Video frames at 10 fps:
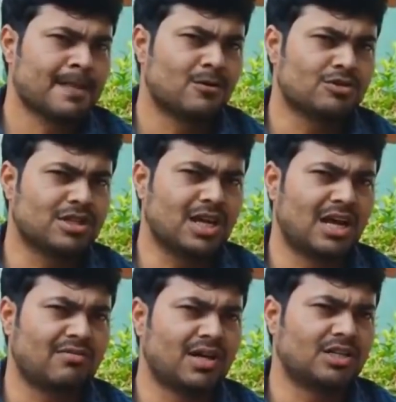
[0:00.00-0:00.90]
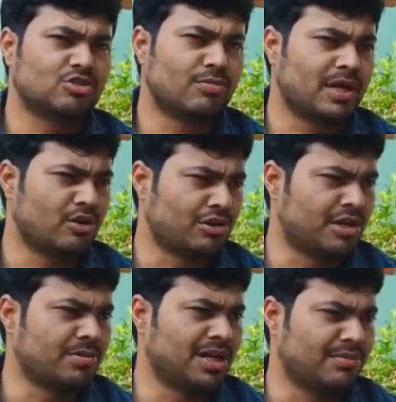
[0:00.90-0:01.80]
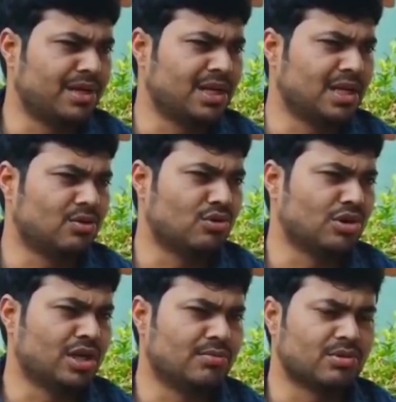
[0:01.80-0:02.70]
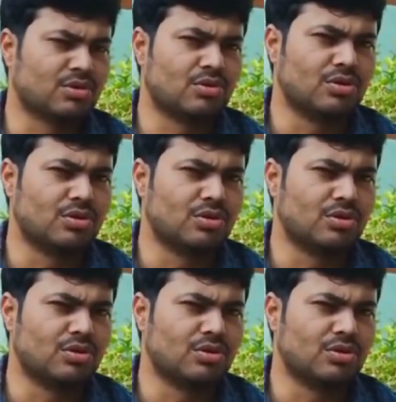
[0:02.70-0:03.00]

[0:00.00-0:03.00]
उसके अलावा जो हमारे ऑनरेबल एम हैं उन्होंने हमको